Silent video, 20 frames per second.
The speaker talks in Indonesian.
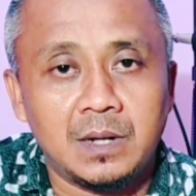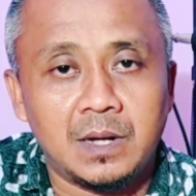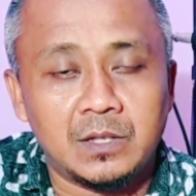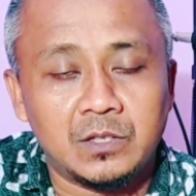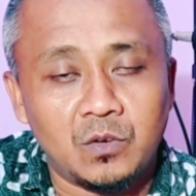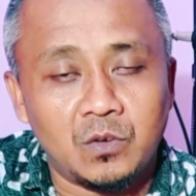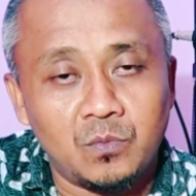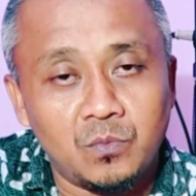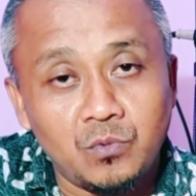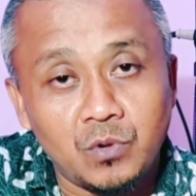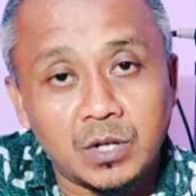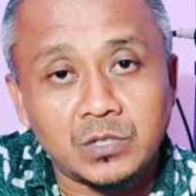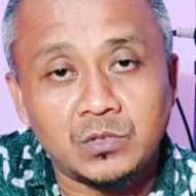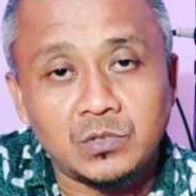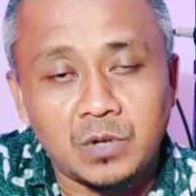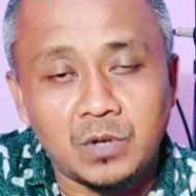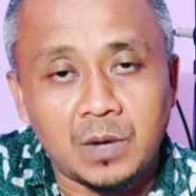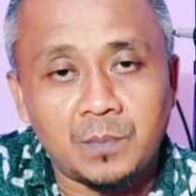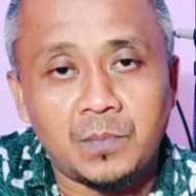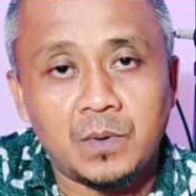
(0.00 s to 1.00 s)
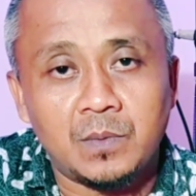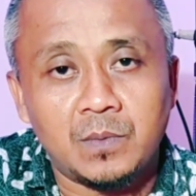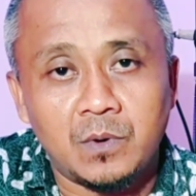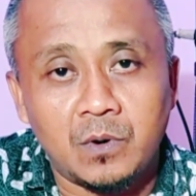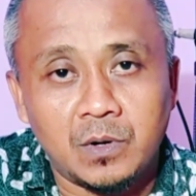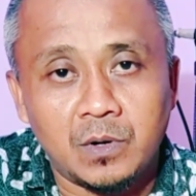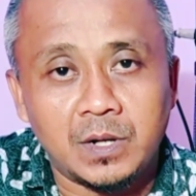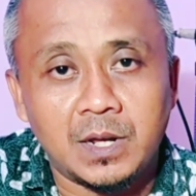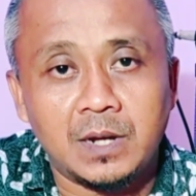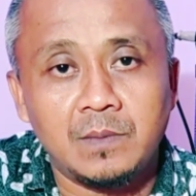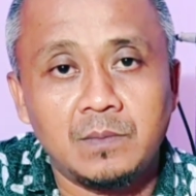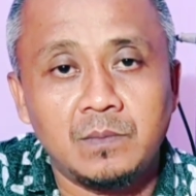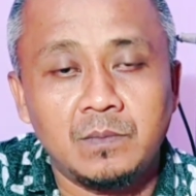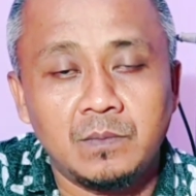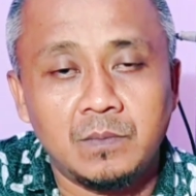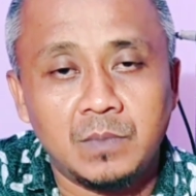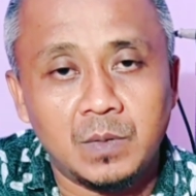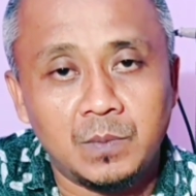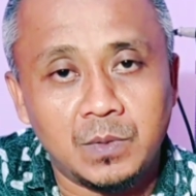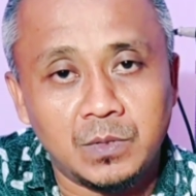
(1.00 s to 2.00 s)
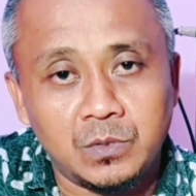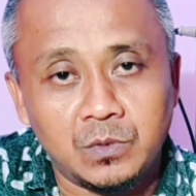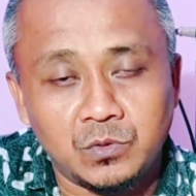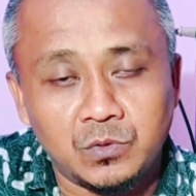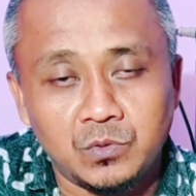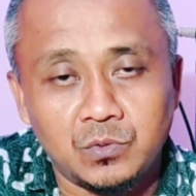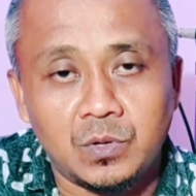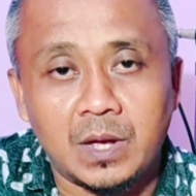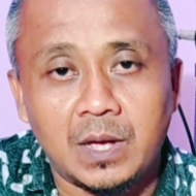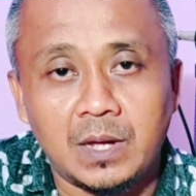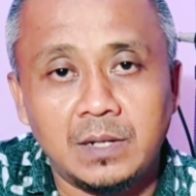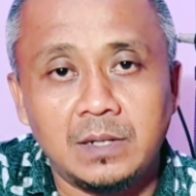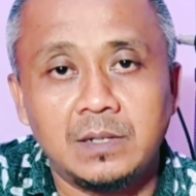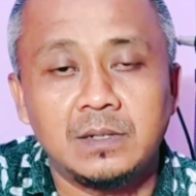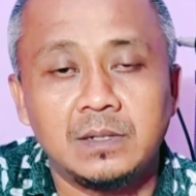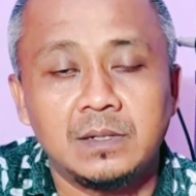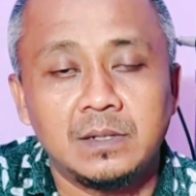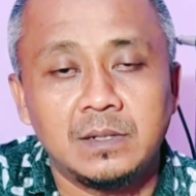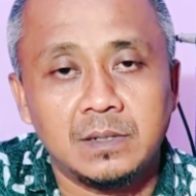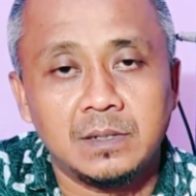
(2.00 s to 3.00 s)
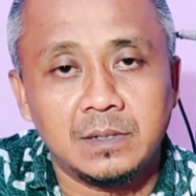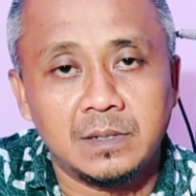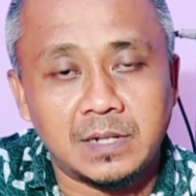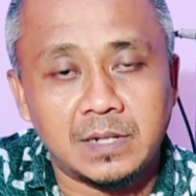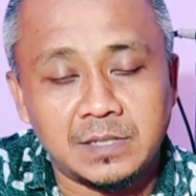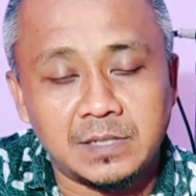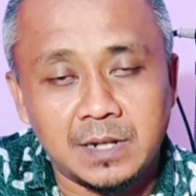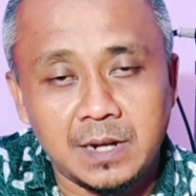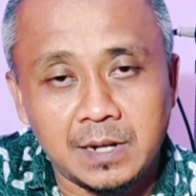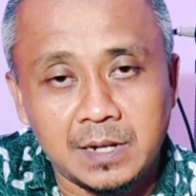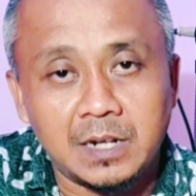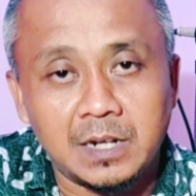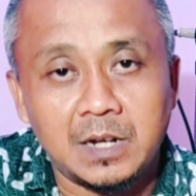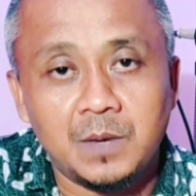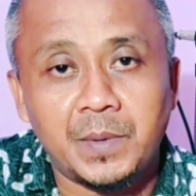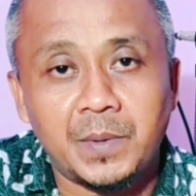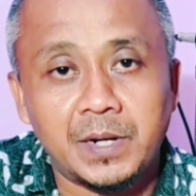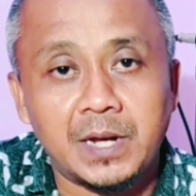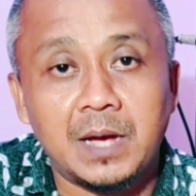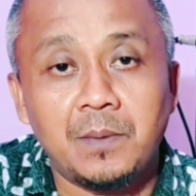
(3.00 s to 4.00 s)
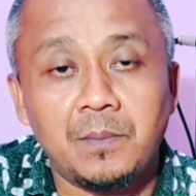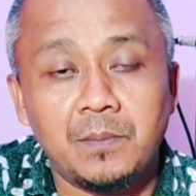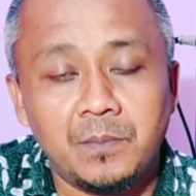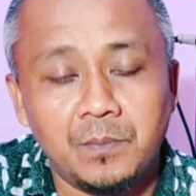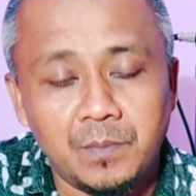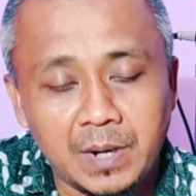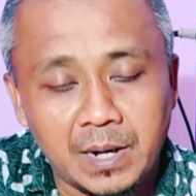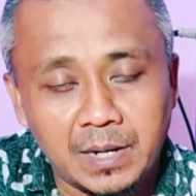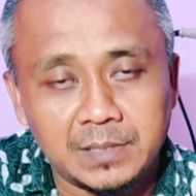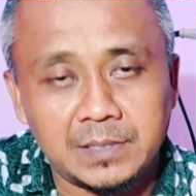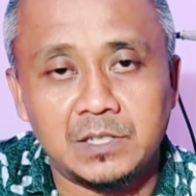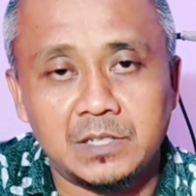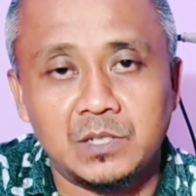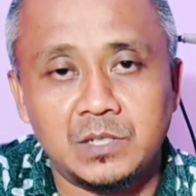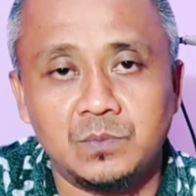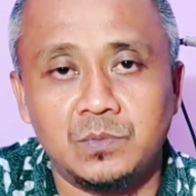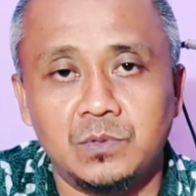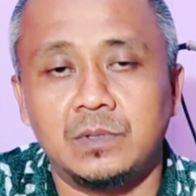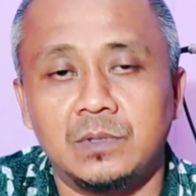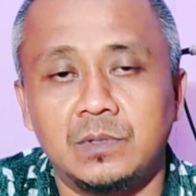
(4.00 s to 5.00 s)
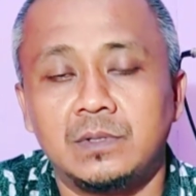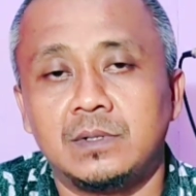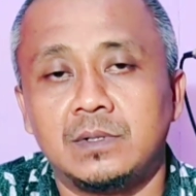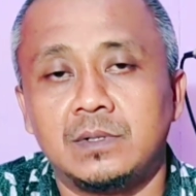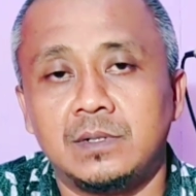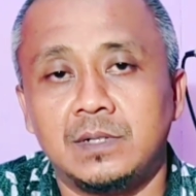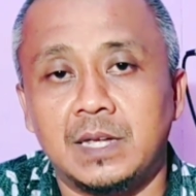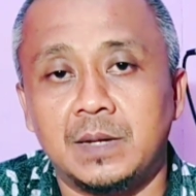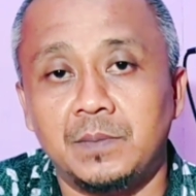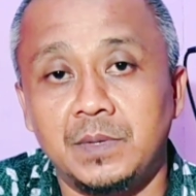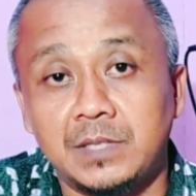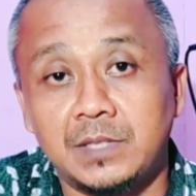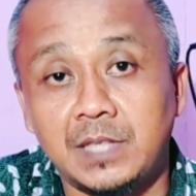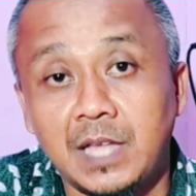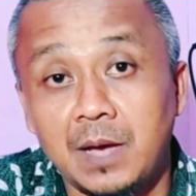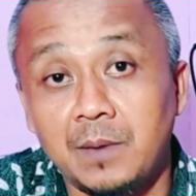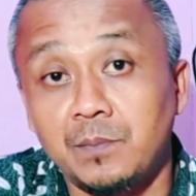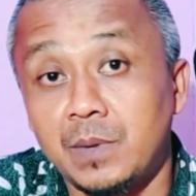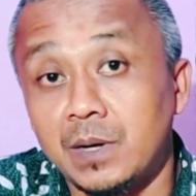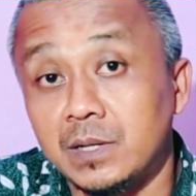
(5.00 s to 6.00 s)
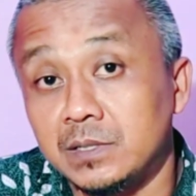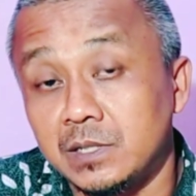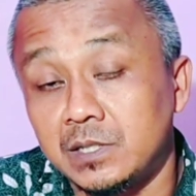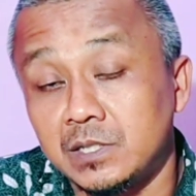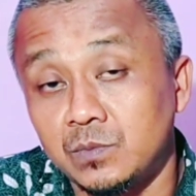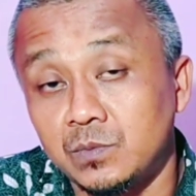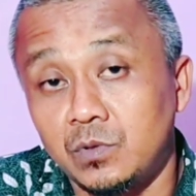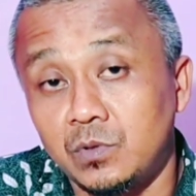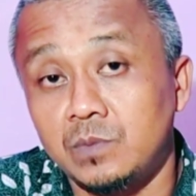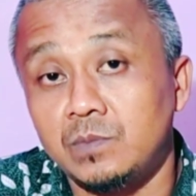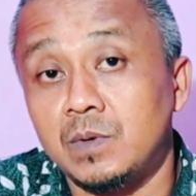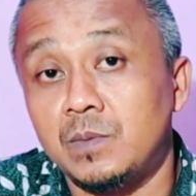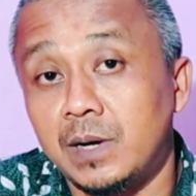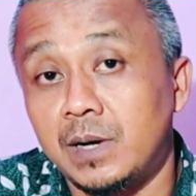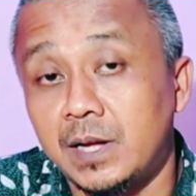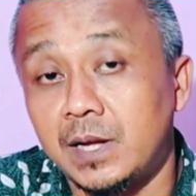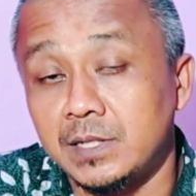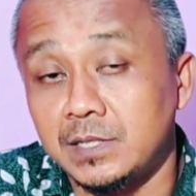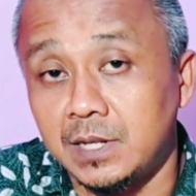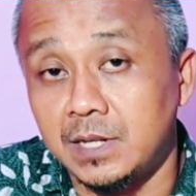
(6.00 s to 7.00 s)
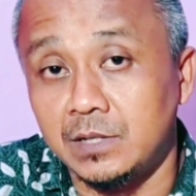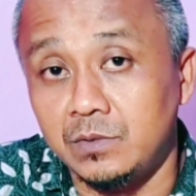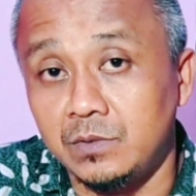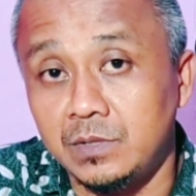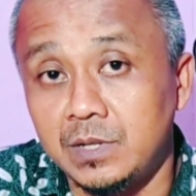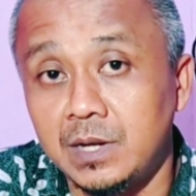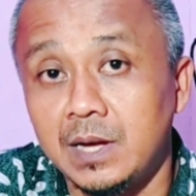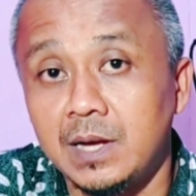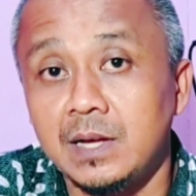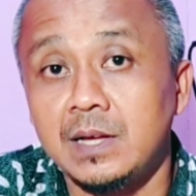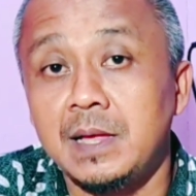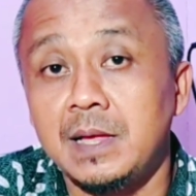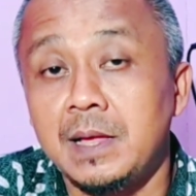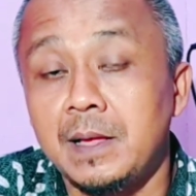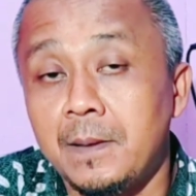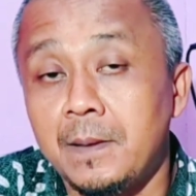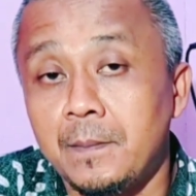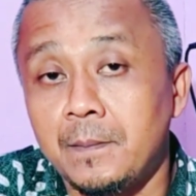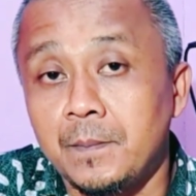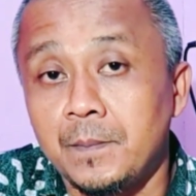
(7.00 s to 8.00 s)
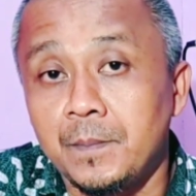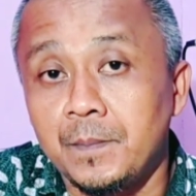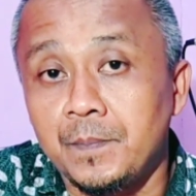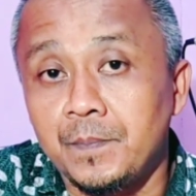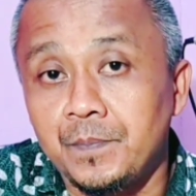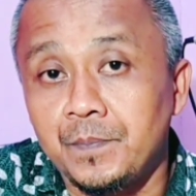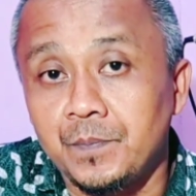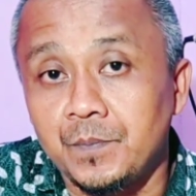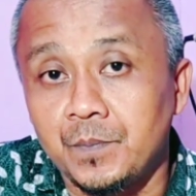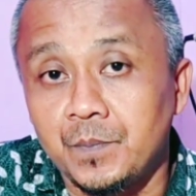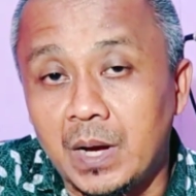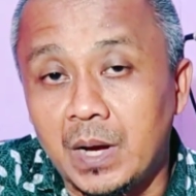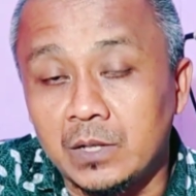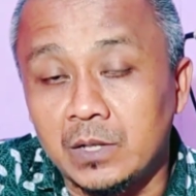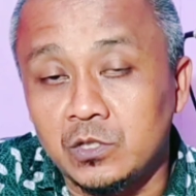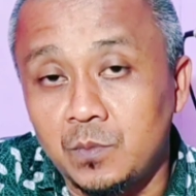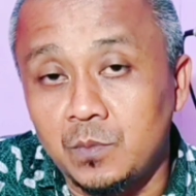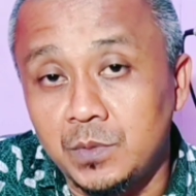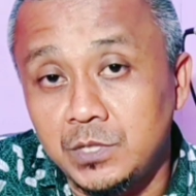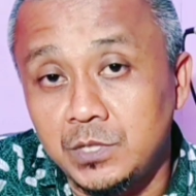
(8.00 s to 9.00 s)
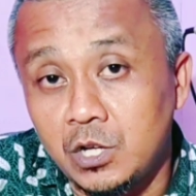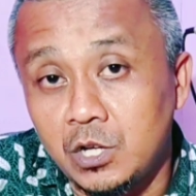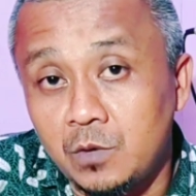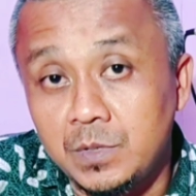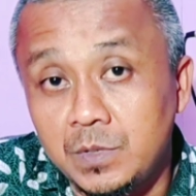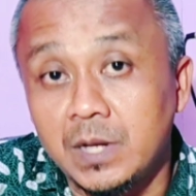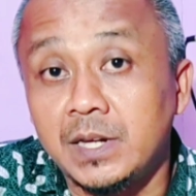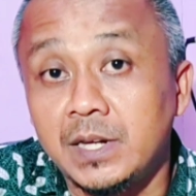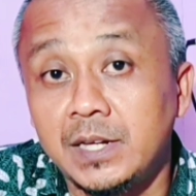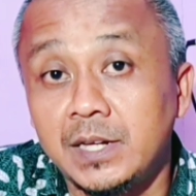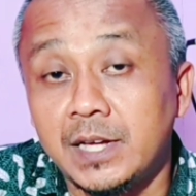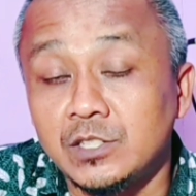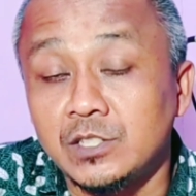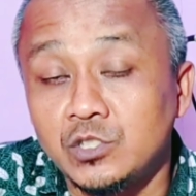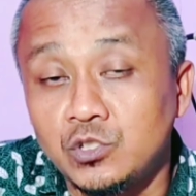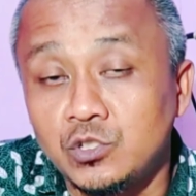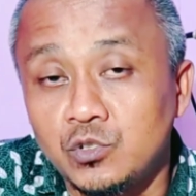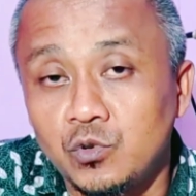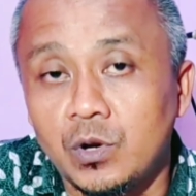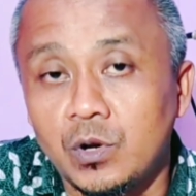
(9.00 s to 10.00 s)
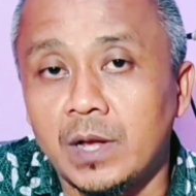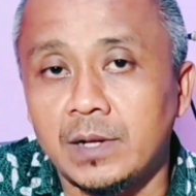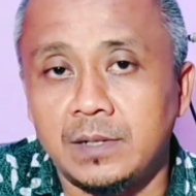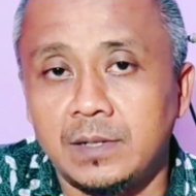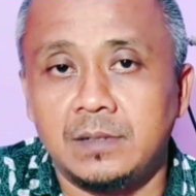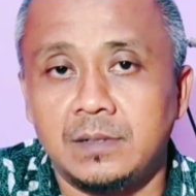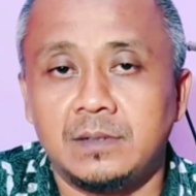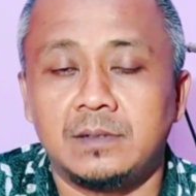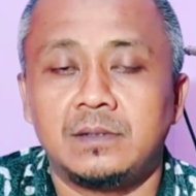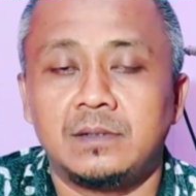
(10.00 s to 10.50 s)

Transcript: atau buat surat permohonan berbentuk surat dan serahkan kepada bank tersebut dan minta bank tersebut membalasnya juga atau menjawabnya dengan surat.